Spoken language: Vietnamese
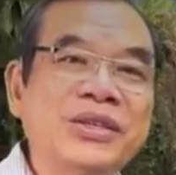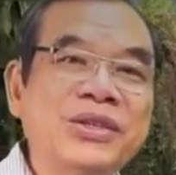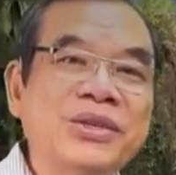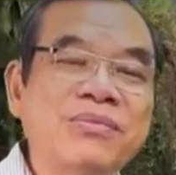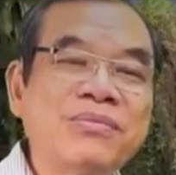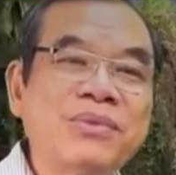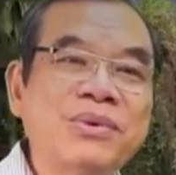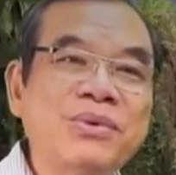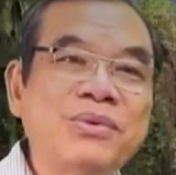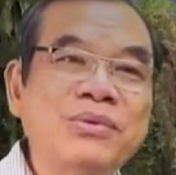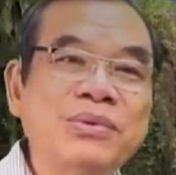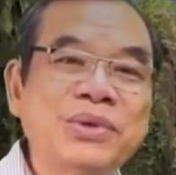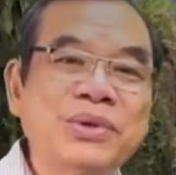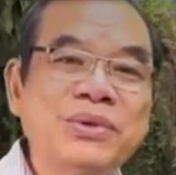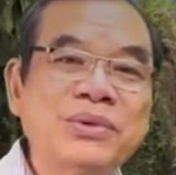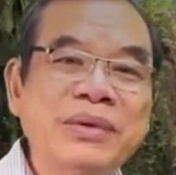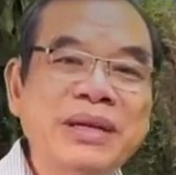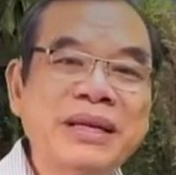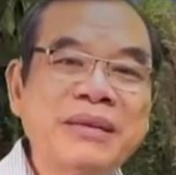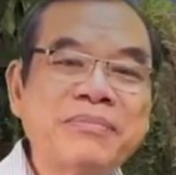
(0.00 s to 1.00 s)
Giêsu,
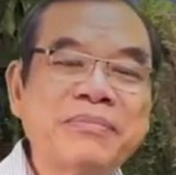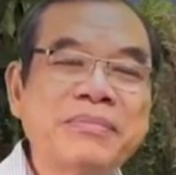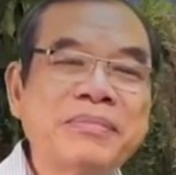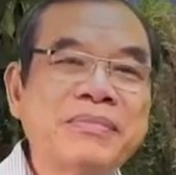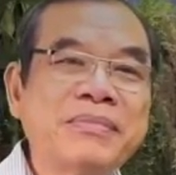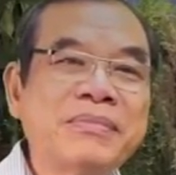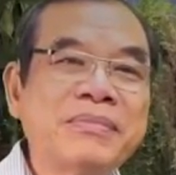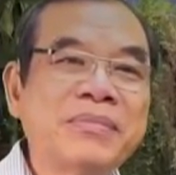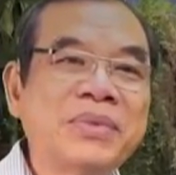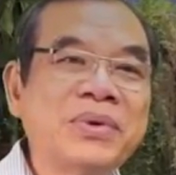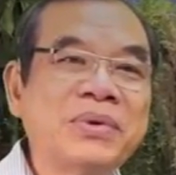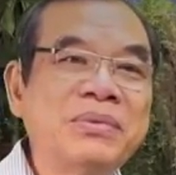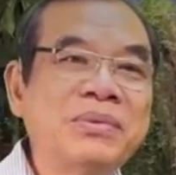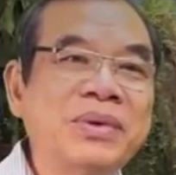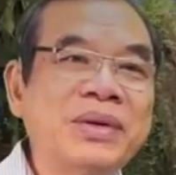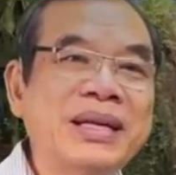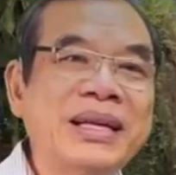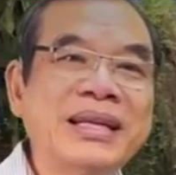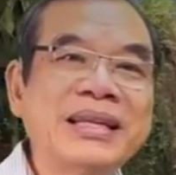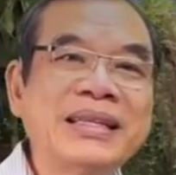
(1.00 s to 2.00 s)
thuốc lòng
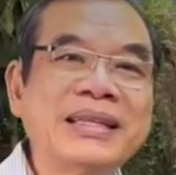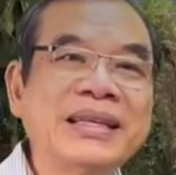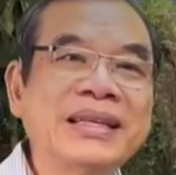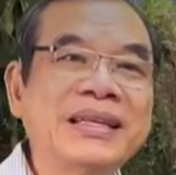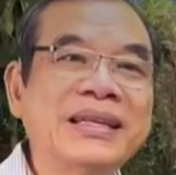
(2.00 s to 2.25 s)
thương xót.